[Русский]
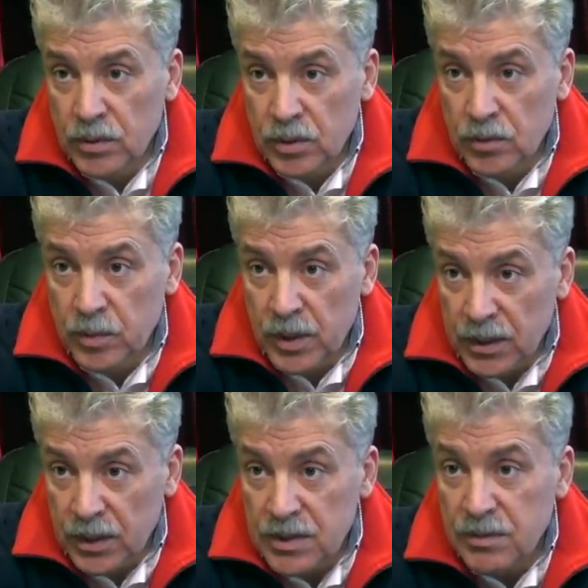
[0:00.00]
которые
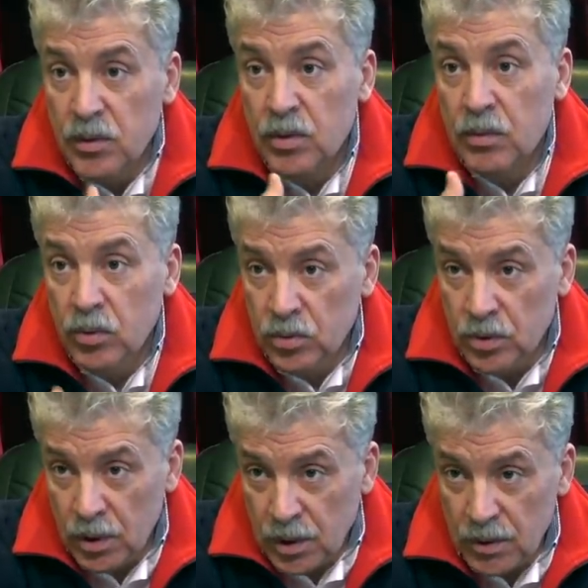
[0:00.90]
выполняли свою
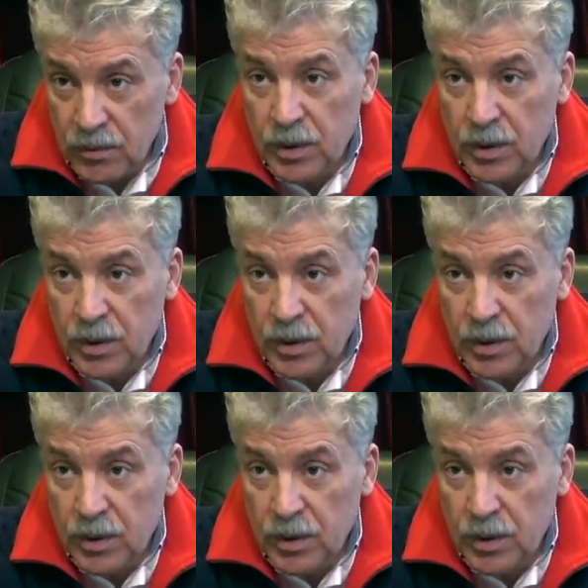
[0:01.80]
работу в